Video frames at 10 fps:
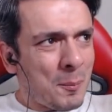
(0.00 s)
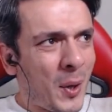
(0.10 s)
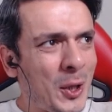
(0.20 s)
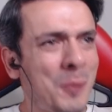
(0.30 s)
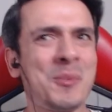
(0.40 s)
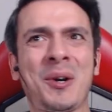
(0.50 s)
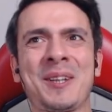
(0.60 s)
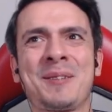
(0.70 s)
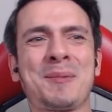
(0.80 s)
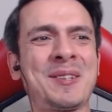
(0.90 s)
Balon mu
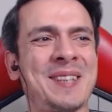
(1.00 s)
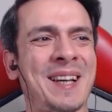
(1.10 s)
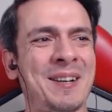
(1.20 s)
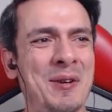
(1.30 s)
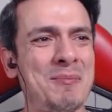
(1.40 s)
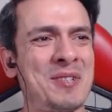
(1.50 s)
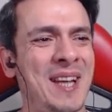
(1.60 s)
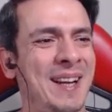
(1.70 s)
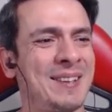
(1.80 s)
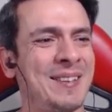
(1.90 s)
koydum lan üzerine öyle mi
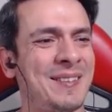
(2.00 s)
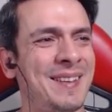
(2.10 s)
işaretliyorum?